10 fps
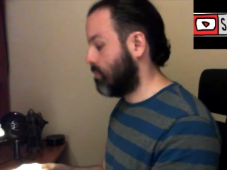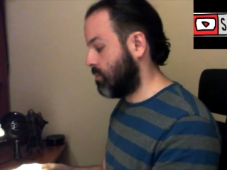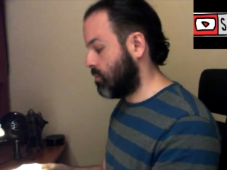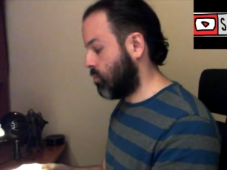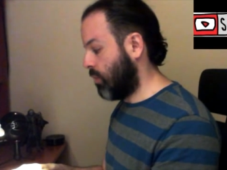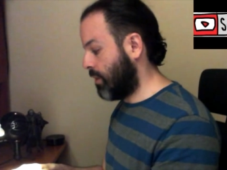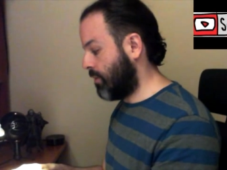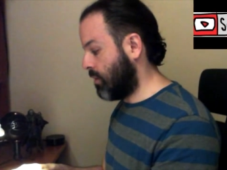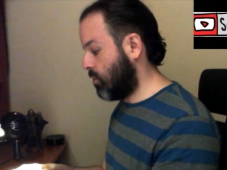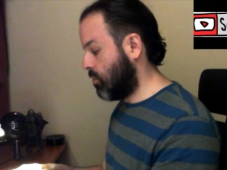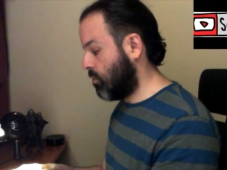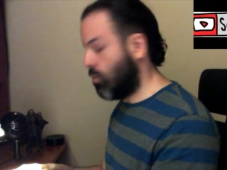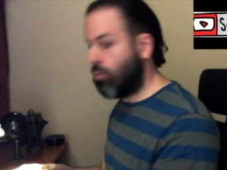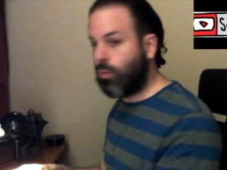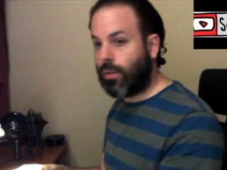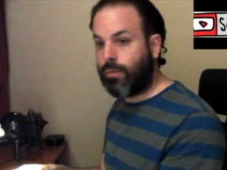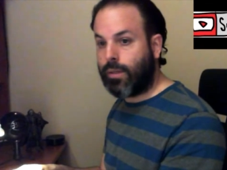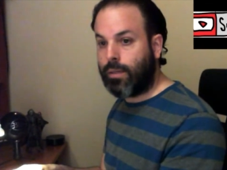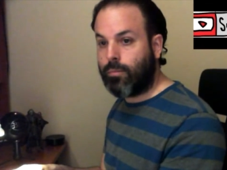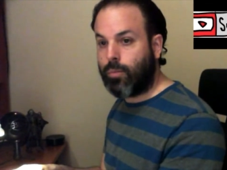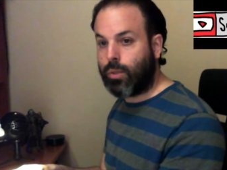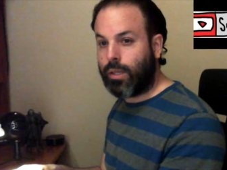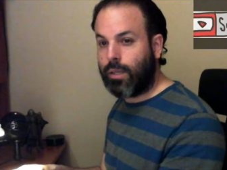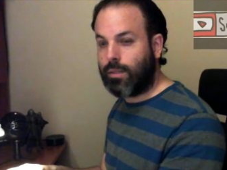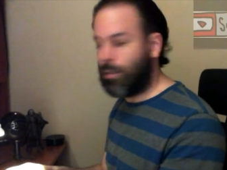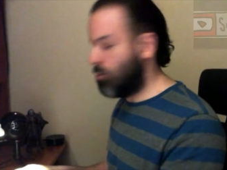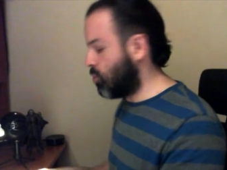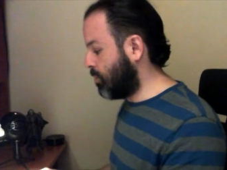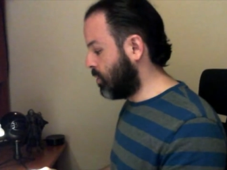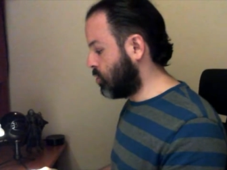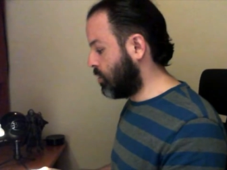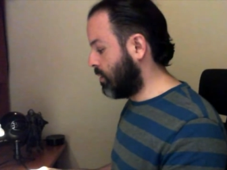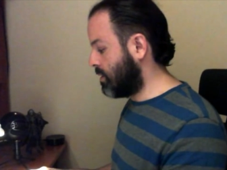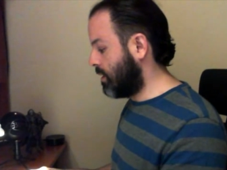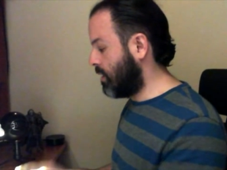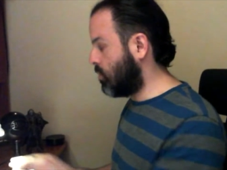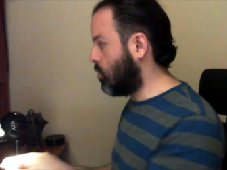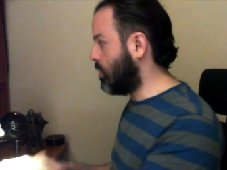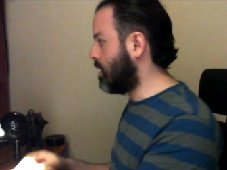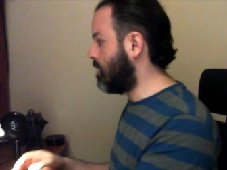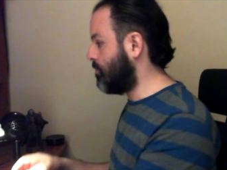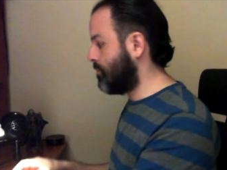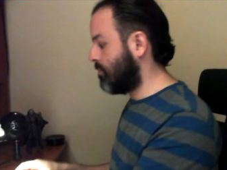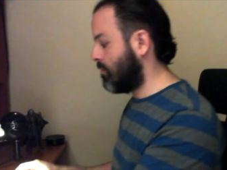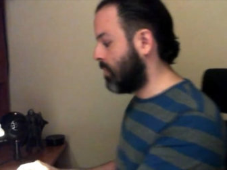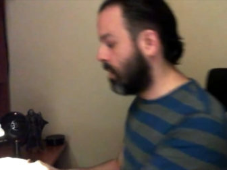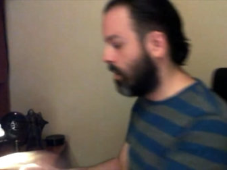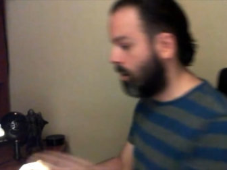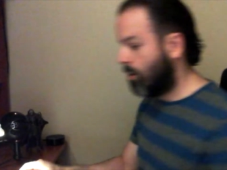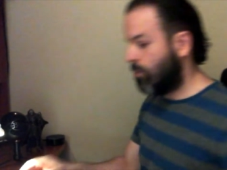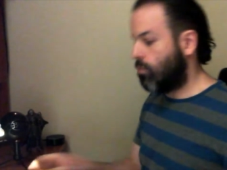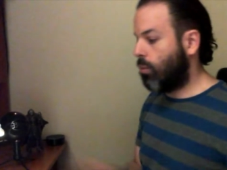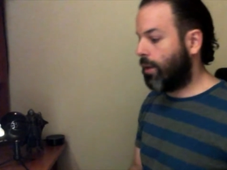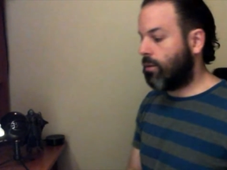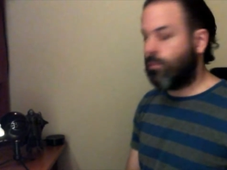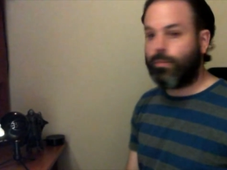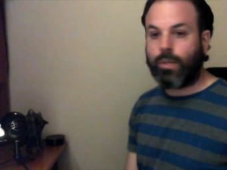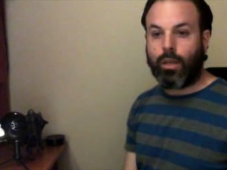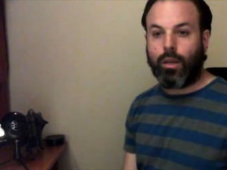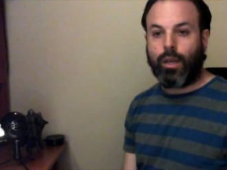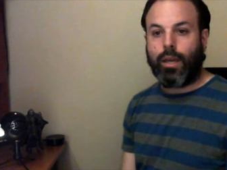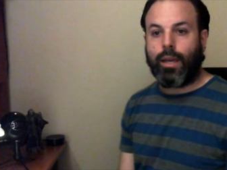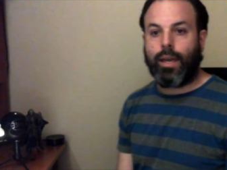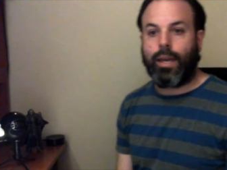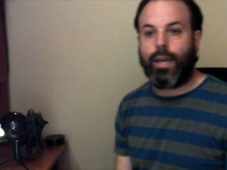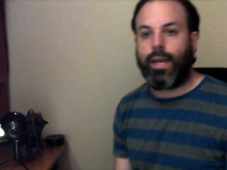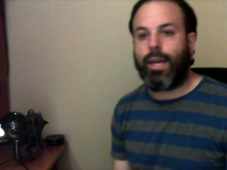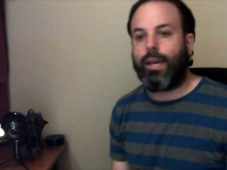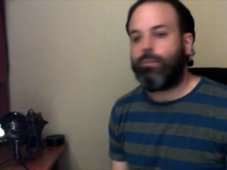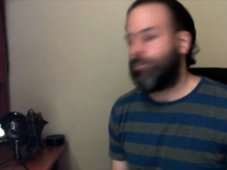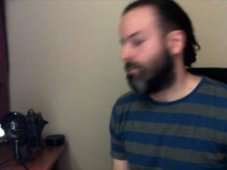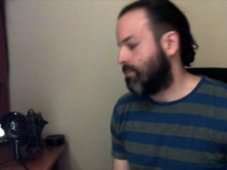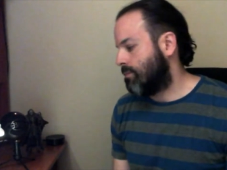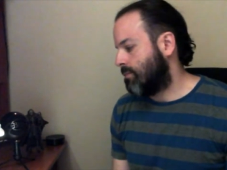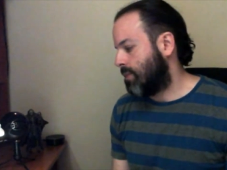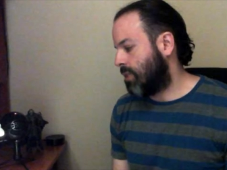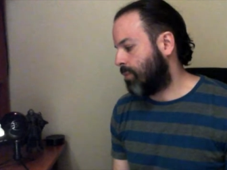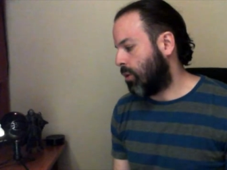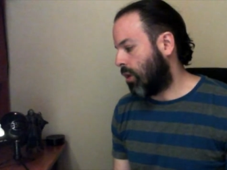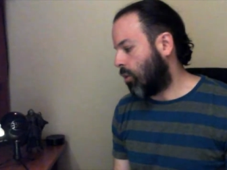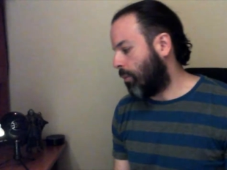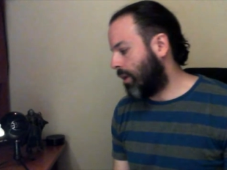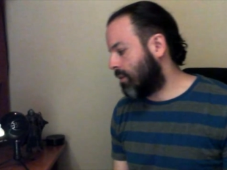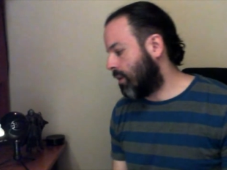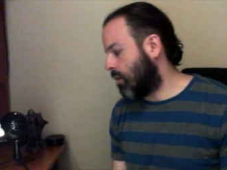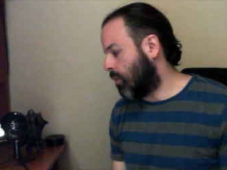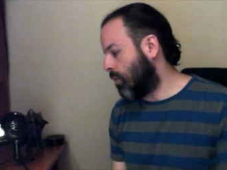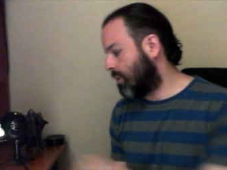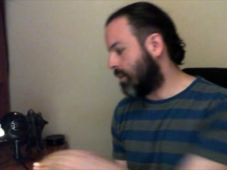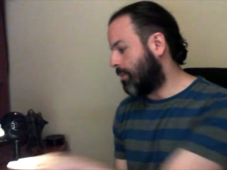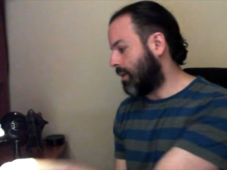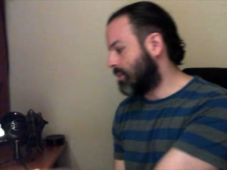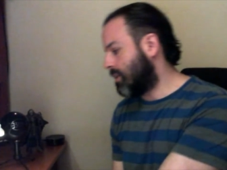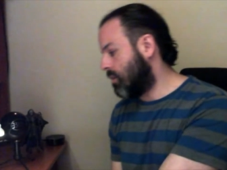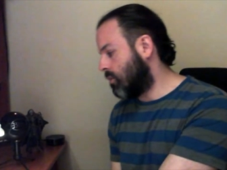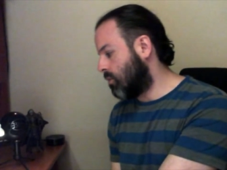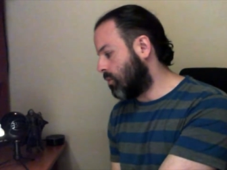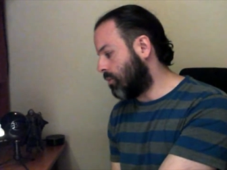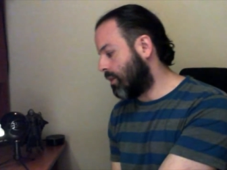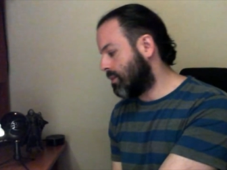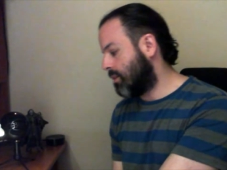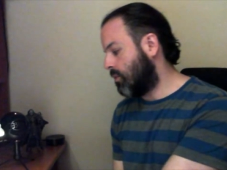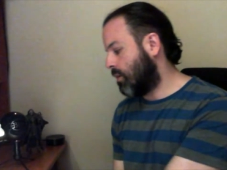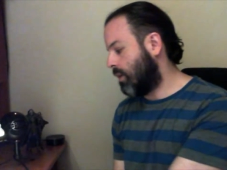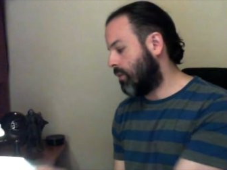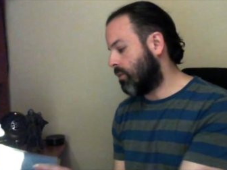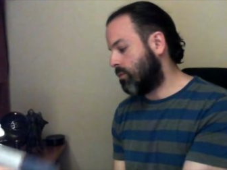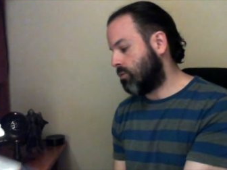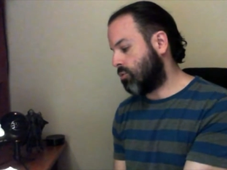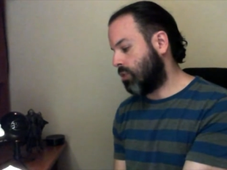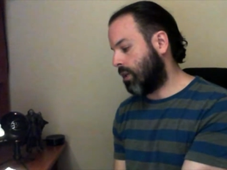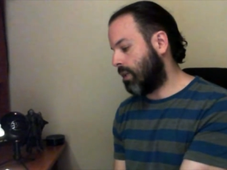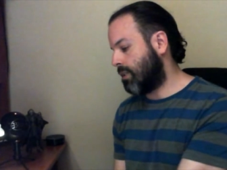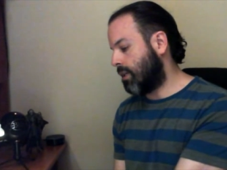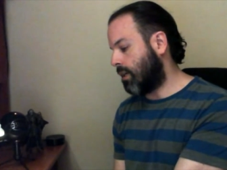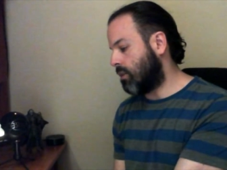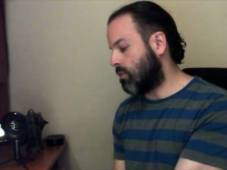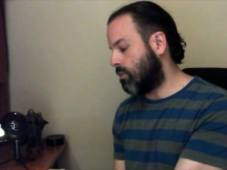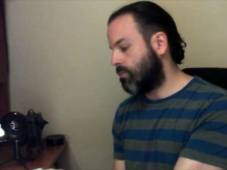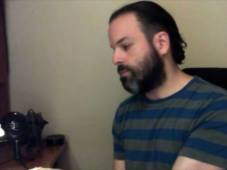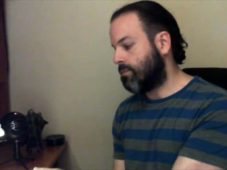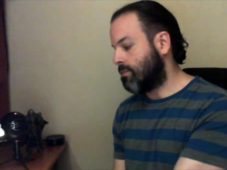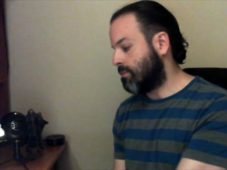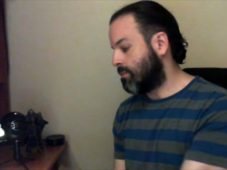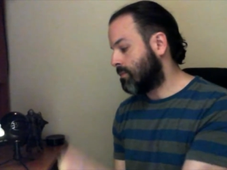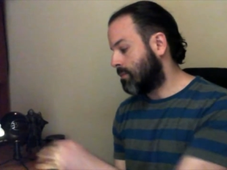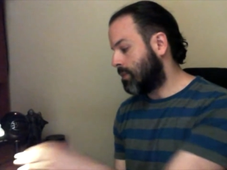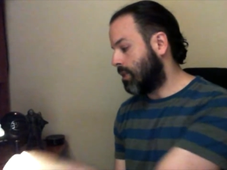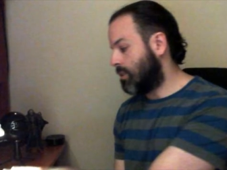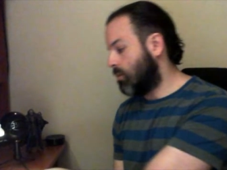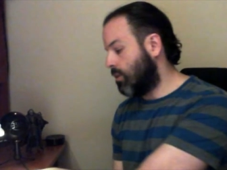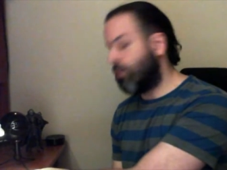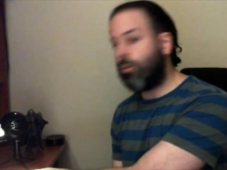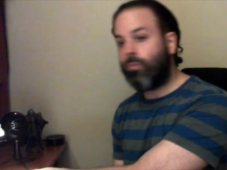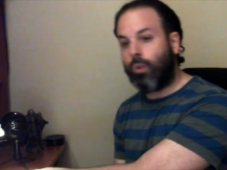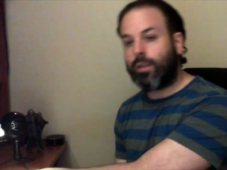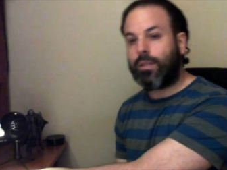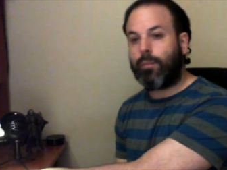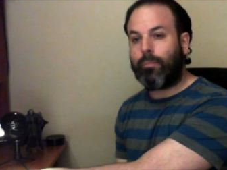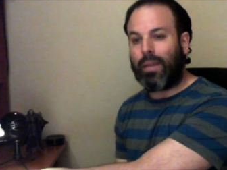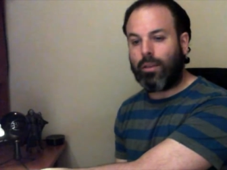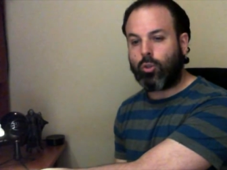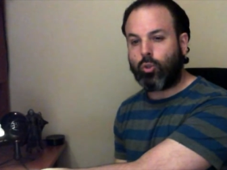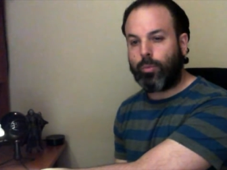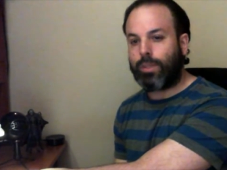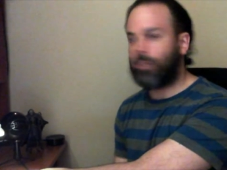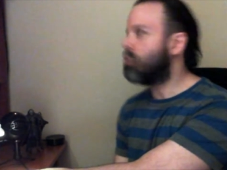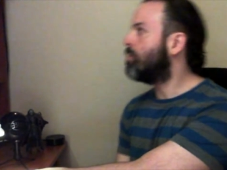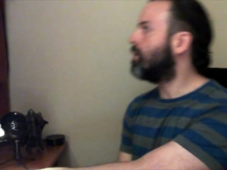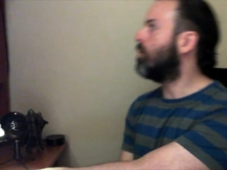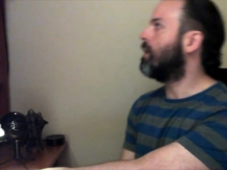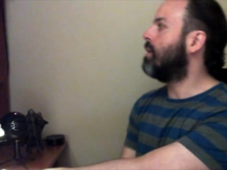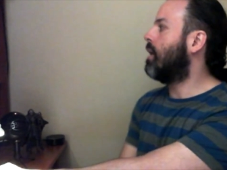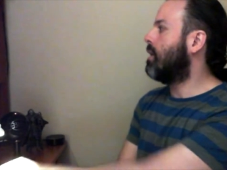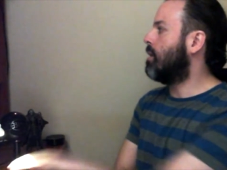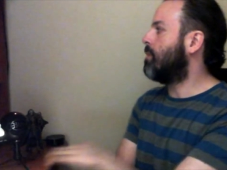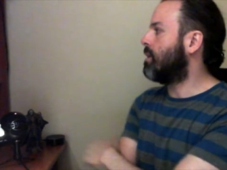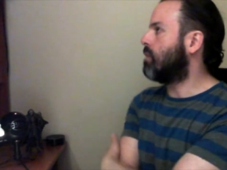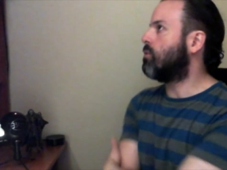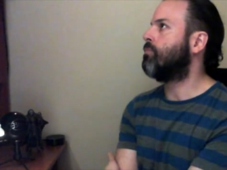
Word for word: huérfano o huérfana, porque se nos olvidó si iba a ser hijo o hija. Bueno, eh, espero que comenten cómo les ha parecido, cómo ha sido el libro. Yo sé que les encantó. Ha sido un libro fuerte, peligroso y preciso, pero genial y amañador.